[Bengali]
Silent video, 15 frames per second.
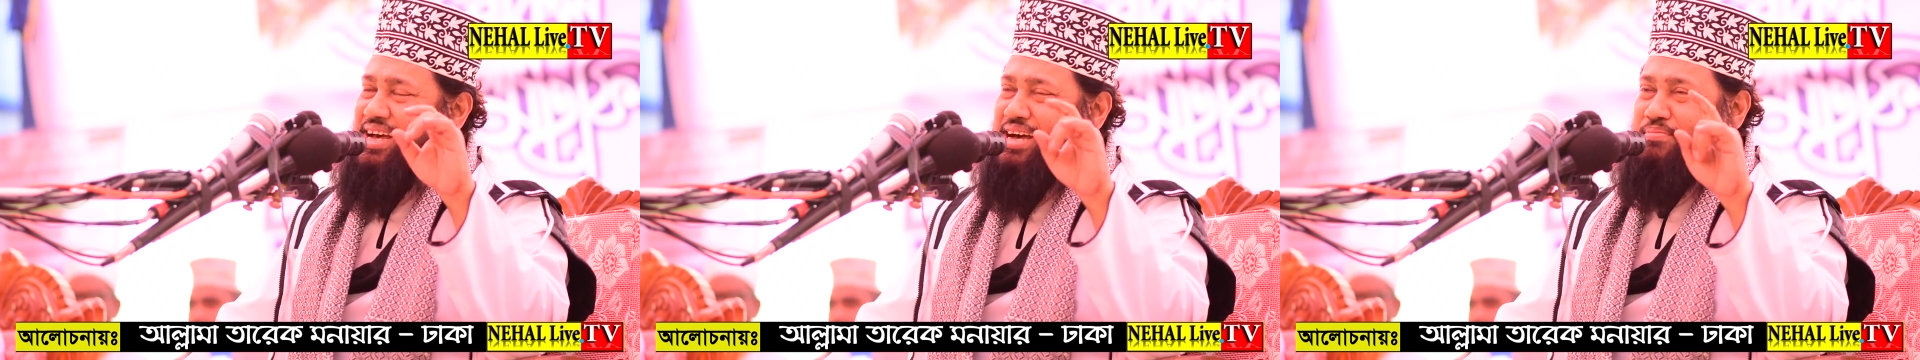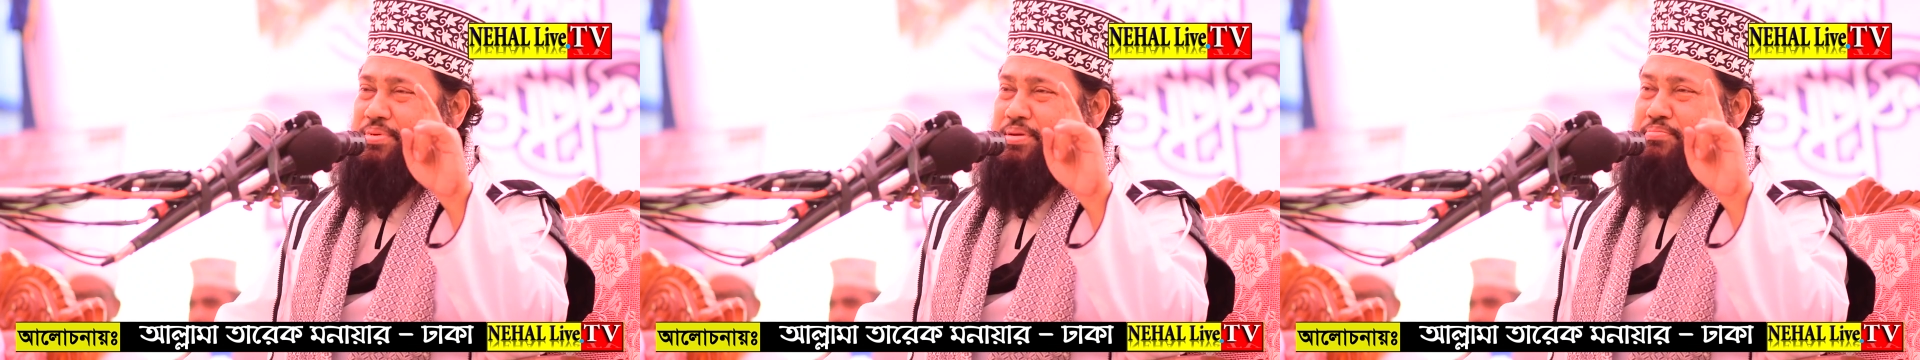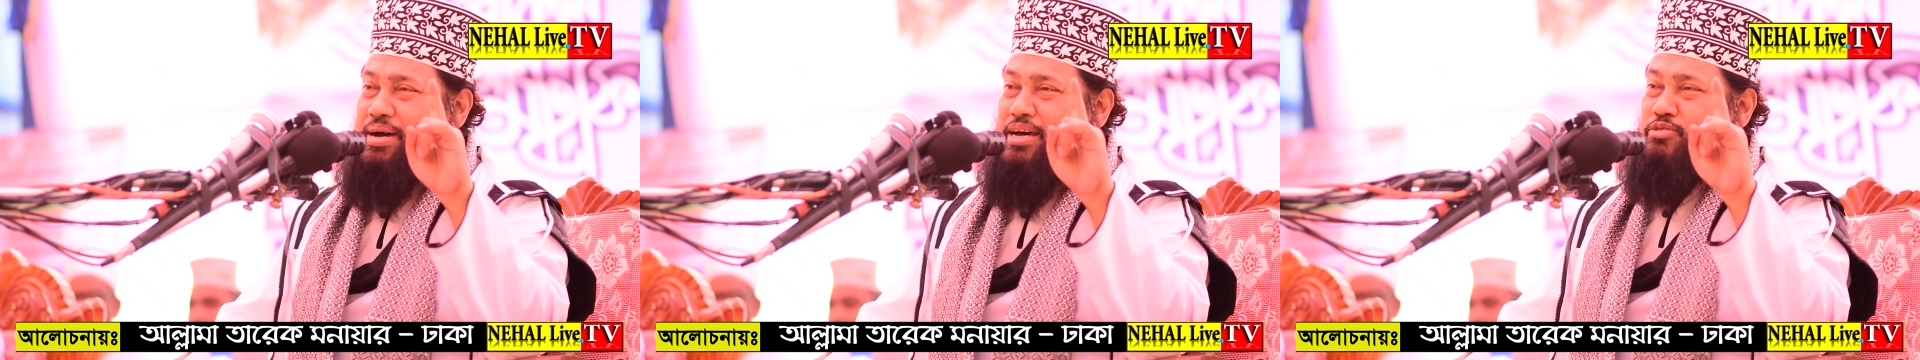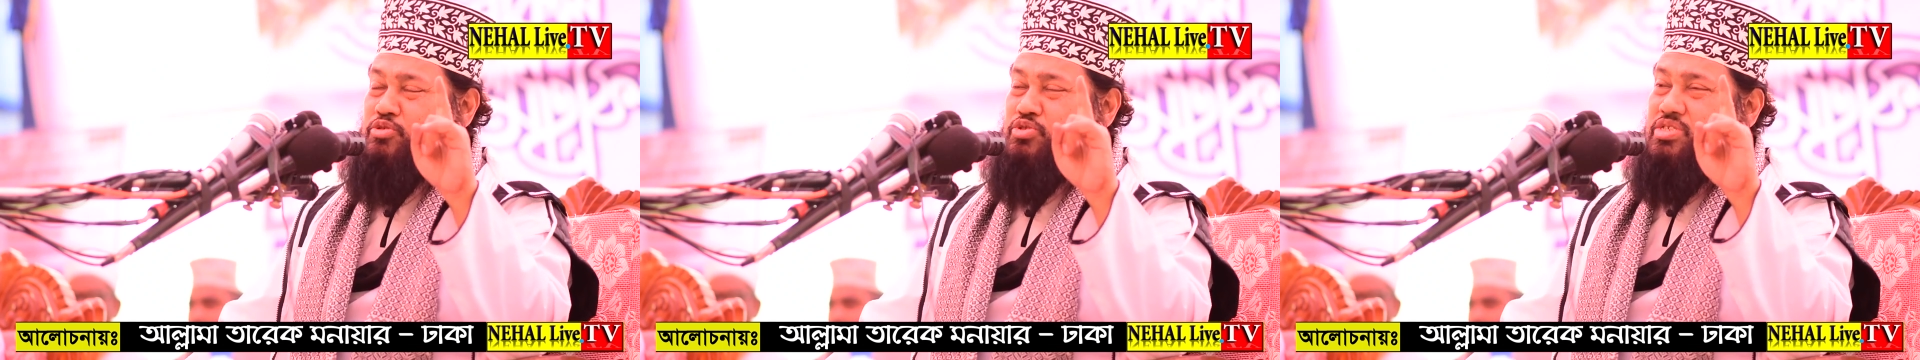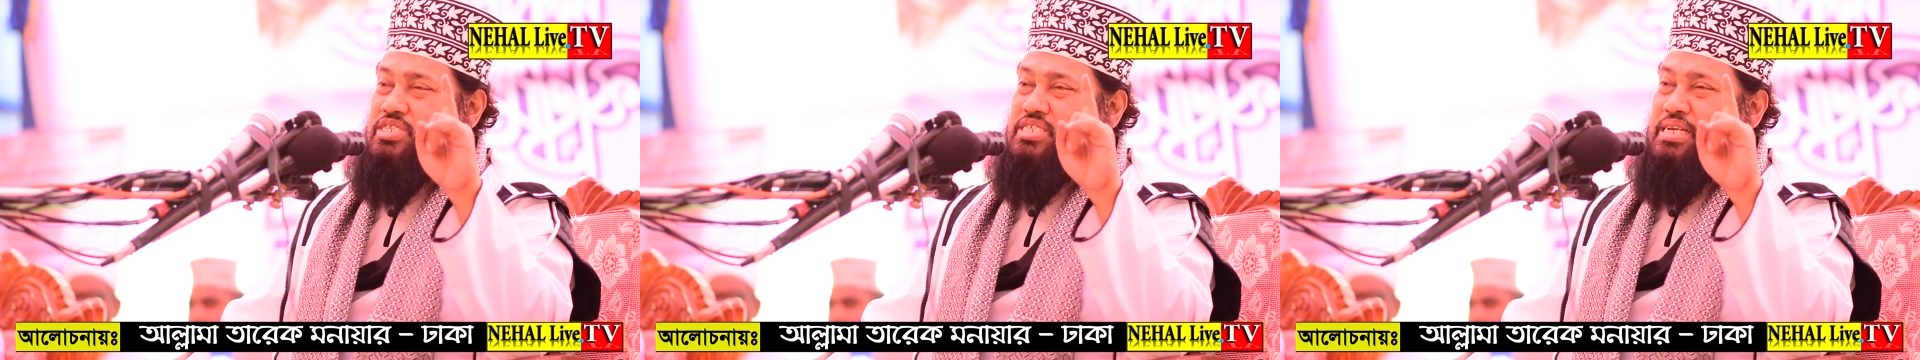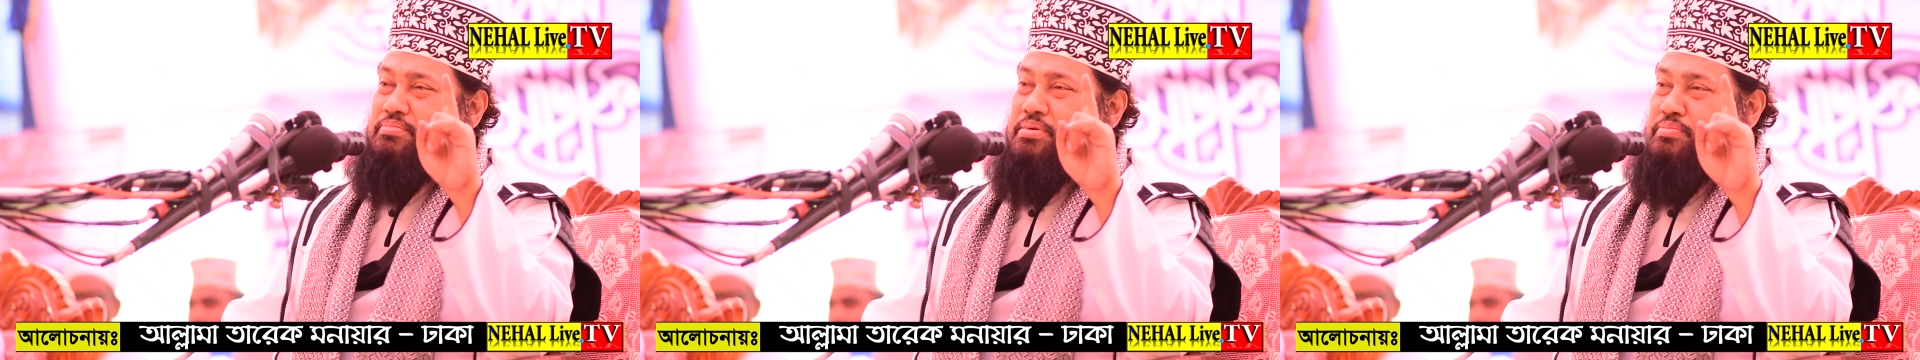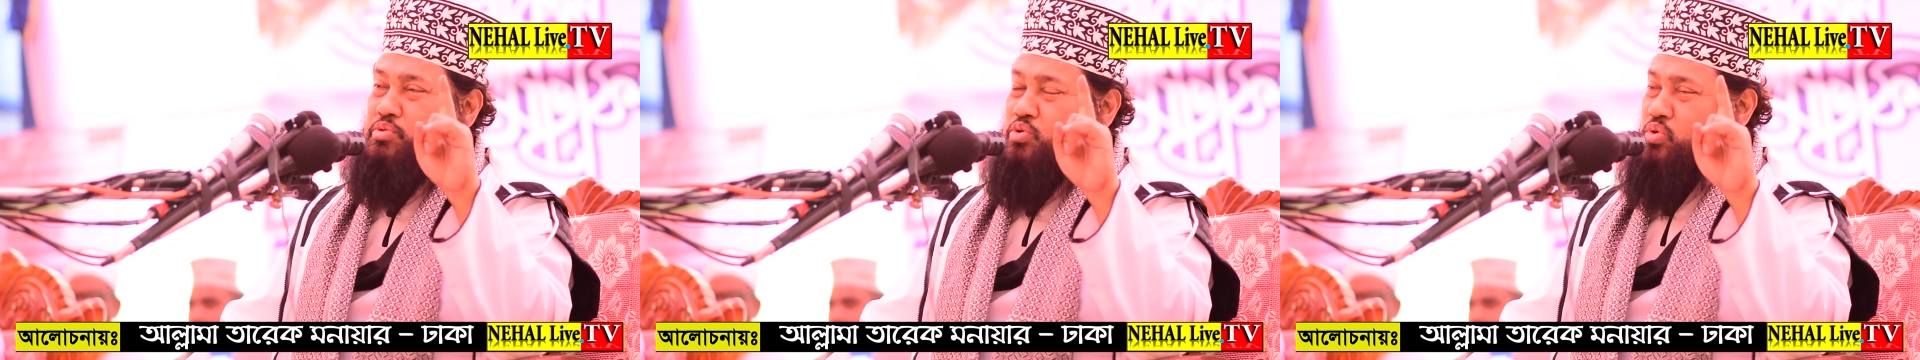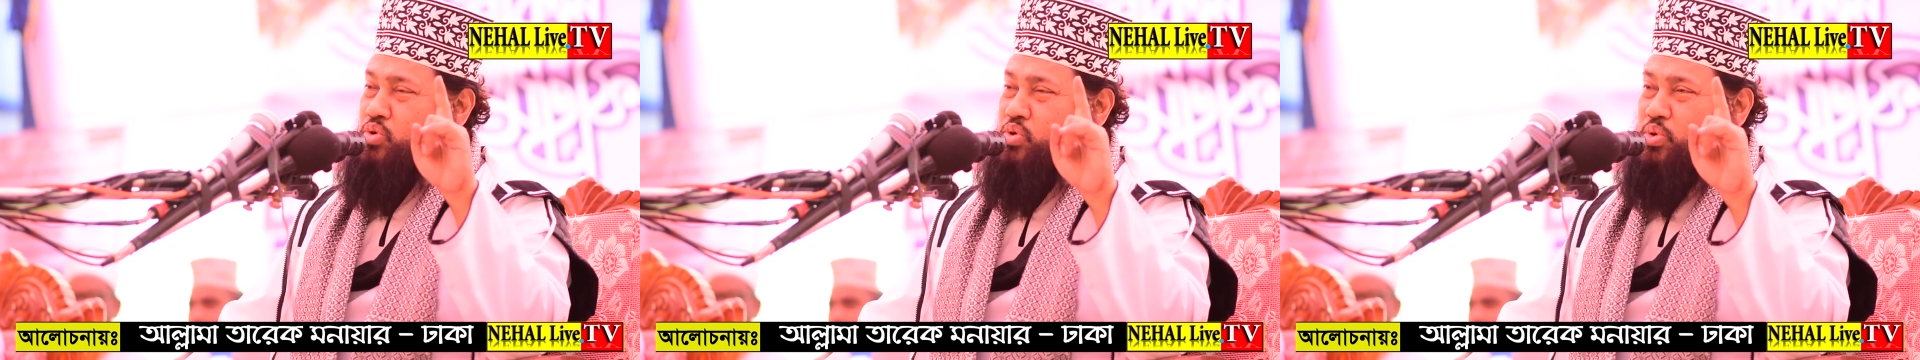আমি মানুষ হিসাবে
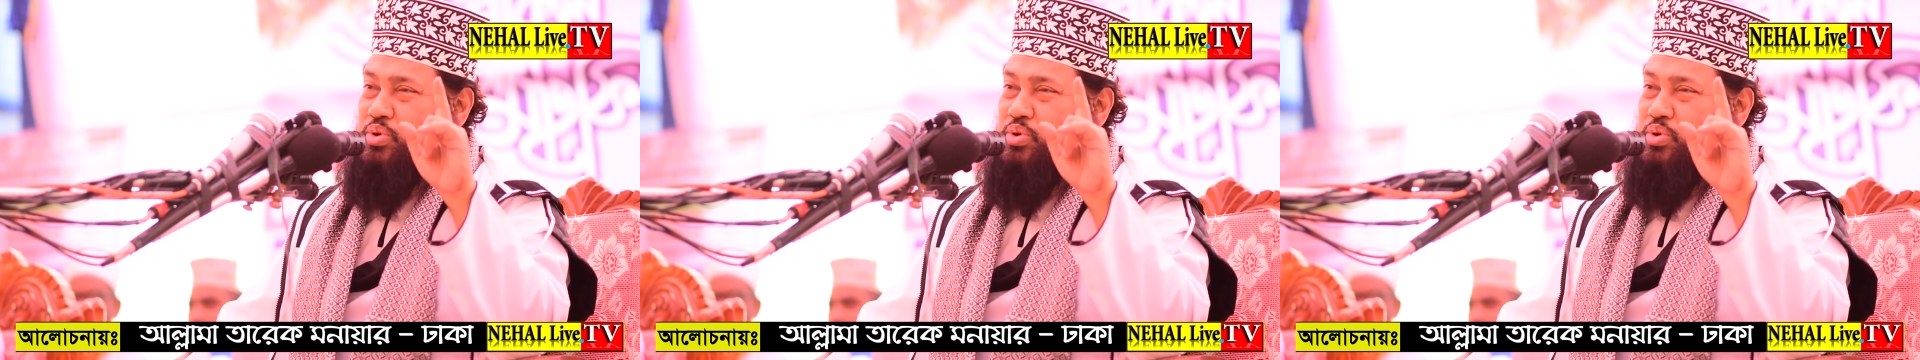ভুল